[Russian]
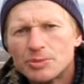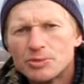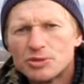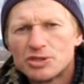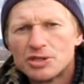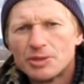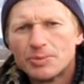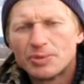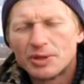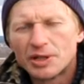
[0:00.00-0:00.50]

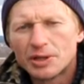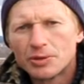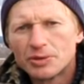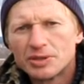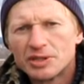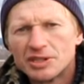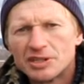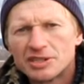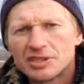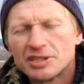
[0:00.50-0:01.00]
музеем
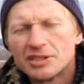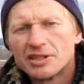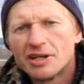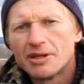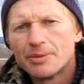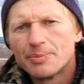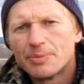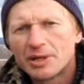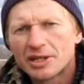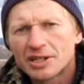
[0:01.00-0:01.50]
природы
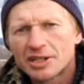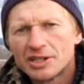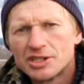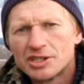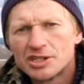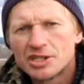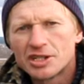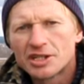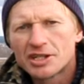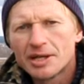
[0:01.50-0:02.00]
Национального парка
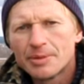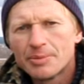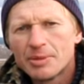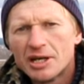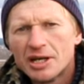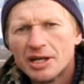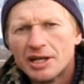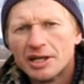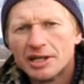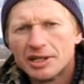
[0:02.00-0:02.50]
Нижняя Кама
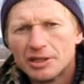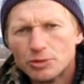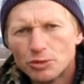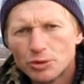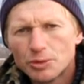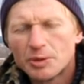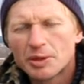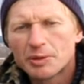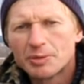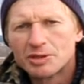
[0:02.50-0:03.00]

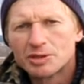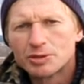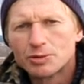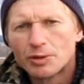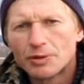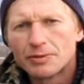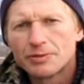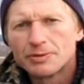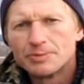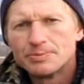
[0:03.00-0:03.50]
Ренур
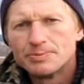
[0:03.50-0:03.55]
Бекмансуров.